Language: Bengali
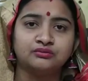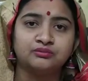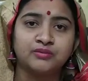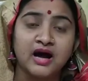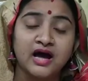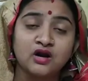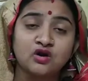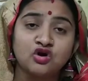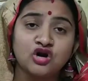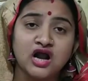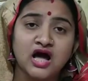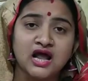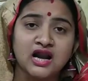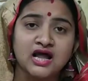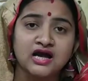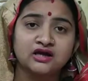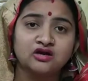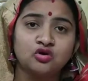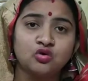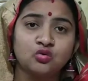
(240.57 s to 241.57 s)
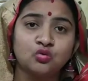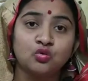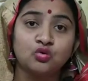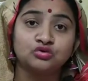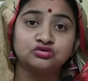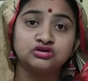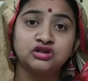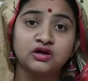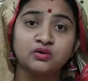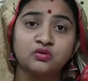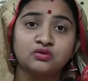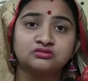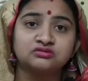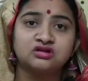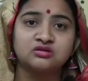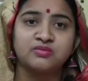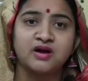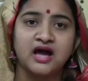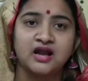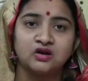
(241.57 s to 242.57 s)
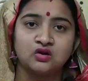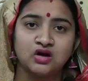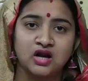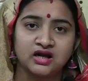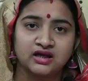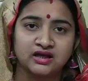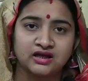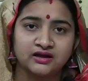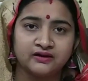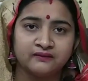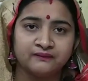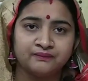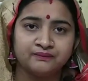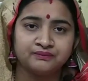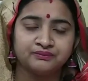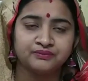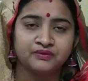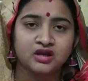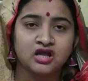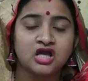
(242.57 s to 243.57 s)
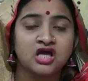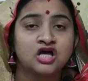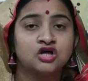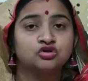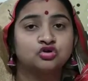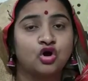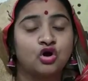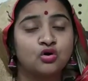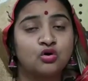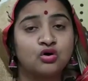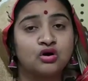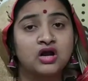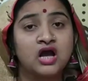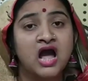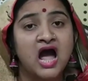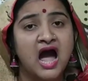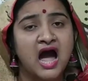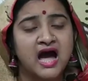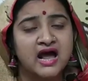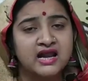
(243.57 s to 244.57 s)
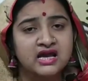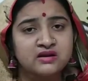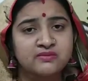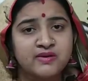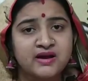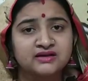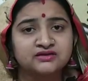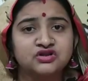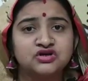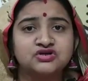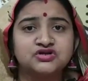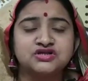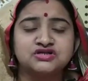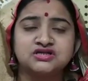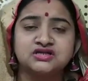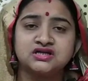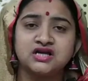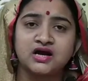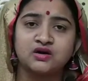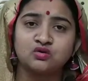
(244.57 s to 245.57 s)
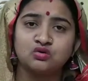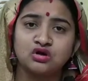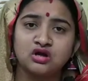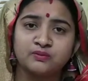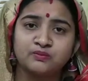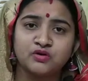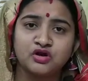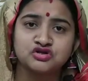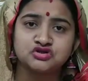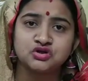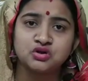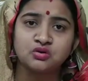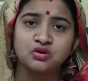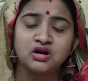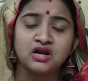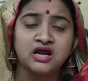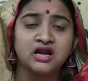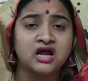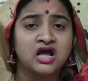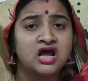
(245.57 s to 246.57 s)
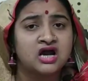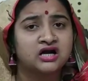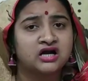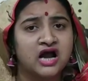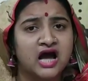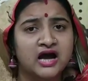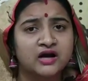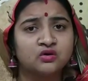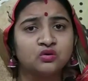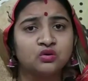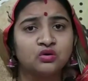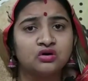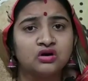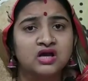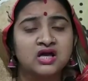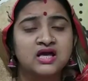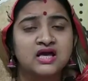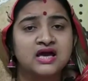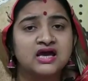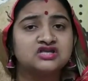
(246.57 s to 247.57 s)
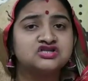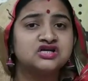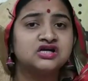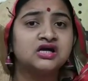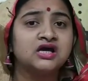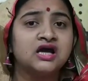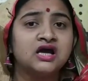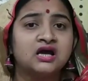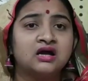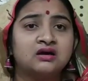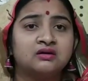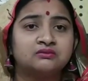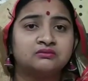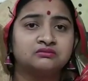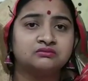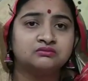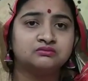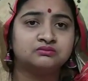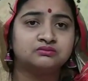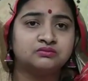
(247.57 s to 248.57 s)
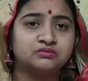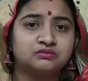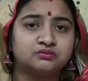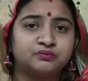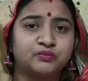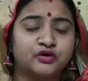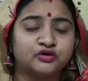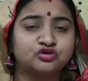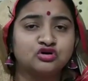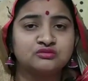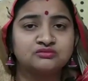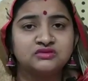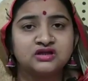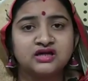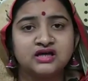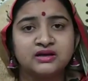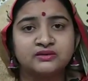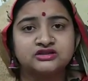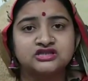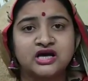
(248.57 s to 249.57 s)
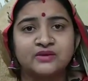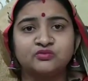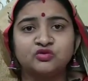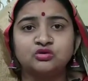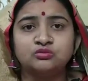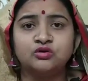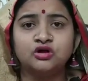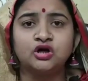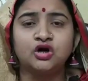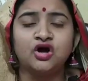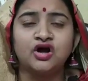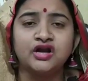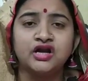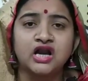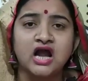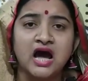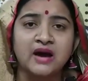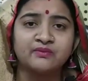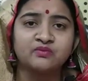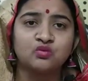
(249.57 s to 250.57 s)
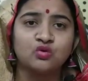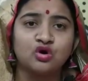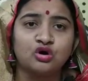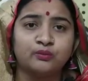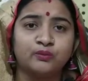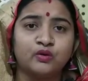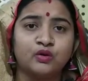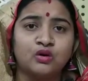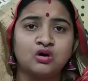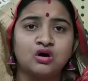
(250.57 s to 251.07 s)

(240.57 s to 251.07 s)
ভালো না লাগলেও করতে করতে ভালো লাগে তখন আরেক ব্যক্তি এসে সে ঠাকুরকে প্রশ্ন করলেন ঠাকুর এই যে প্রথম থেকে যেমন মনে হয় নাম করব